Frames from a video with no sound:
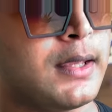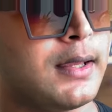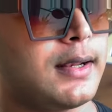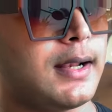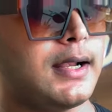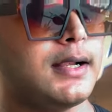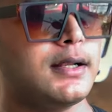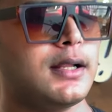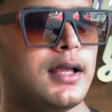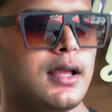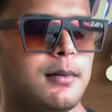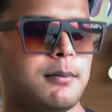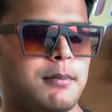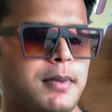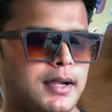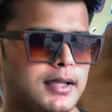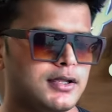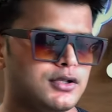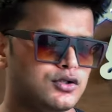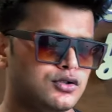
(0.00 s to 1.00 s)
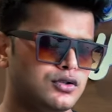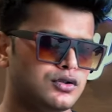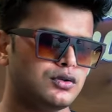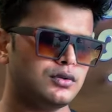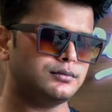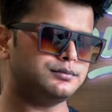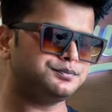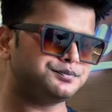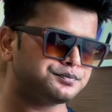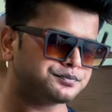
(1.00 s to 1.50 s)
राइट बाकी जो
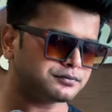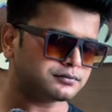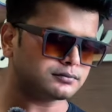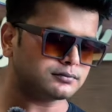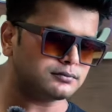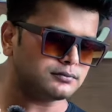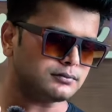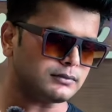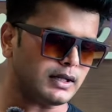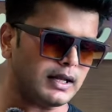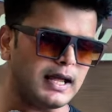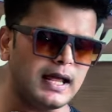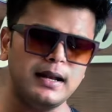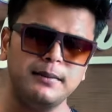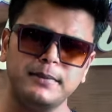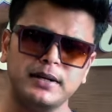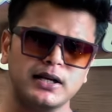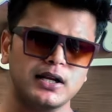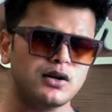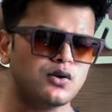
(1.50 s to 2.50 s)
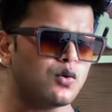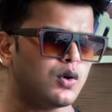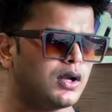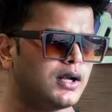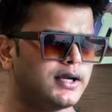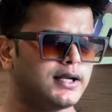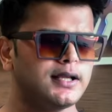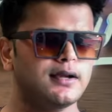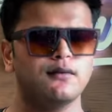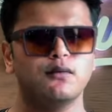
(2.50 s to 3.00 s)
हेलमेट की
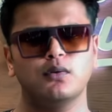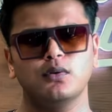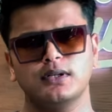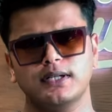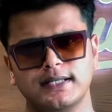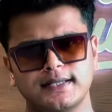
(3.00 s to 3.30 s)
क्वालिटी है वो